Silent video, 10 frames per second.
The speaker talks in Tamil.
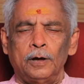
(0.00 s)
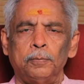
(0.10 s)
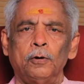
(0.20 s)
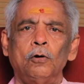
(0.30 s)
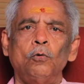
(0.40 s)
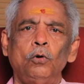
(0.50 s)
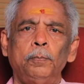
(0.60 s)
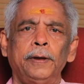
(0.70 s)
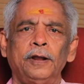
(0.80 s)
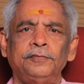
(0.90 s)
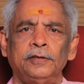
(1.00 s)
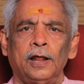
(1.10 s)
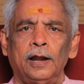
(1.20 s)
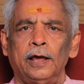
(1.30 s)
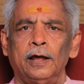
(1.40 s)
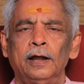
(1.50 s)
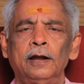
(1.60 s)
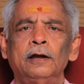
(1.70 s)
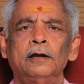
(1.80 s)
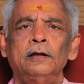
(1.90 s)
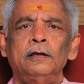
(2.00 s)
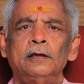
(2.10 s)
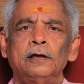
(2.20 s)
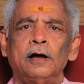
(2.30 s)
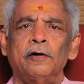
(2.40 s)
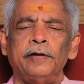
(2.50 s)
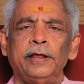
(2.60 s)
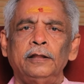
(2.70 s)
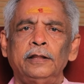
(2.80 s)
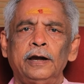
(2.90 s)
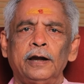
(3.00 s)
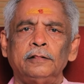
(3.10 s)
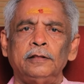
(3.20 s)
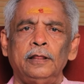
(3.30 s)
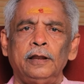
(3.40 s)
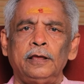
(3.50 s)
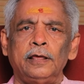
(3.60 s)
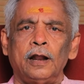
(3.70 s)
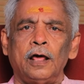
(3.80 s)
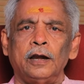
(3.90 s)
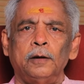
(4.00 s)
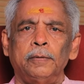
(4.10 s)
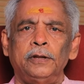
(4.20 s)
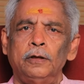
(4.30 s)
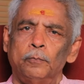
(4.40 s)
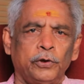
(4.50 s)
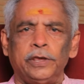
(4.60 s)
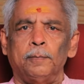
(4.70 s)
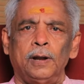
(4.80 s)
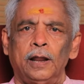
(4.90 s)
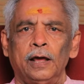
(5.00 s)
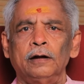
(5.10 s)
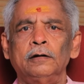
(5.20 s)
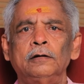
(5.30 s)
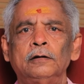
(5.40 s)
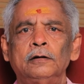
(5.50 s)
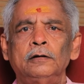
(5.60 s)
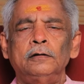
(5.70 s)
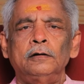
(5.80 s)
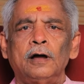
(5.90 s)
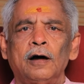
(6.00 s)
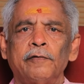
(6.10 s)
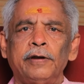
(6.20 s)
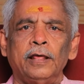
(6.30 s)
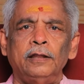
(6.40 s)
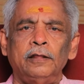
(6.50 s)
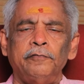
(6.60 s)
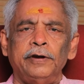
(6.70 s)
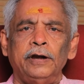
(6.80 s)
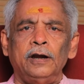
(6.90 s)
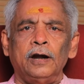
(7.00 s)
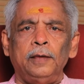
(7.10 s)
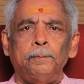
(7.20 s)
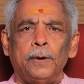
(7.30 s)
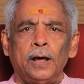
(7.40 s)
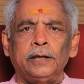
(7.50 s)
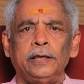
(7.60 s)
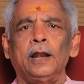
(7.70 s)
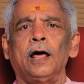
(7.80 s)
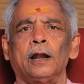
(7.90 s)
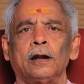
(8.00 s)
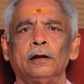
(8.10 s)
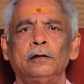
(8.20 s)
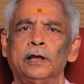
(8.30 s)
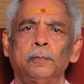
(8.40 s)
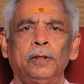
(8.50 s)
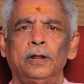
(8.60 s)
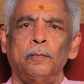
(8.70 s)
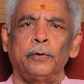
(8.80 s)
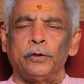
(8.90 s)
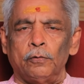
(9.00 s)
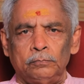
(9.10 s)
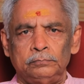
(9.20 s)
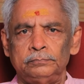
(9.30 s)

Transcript: அப்போது குரு பயிற்சினால் அவர் எந்த இடத்தில் இருக்கிறார் என்பது முக்கியமல்ல அவர் எந்த வீடுகளை பார்க்கிறார் என்பது தான் முக்கியம்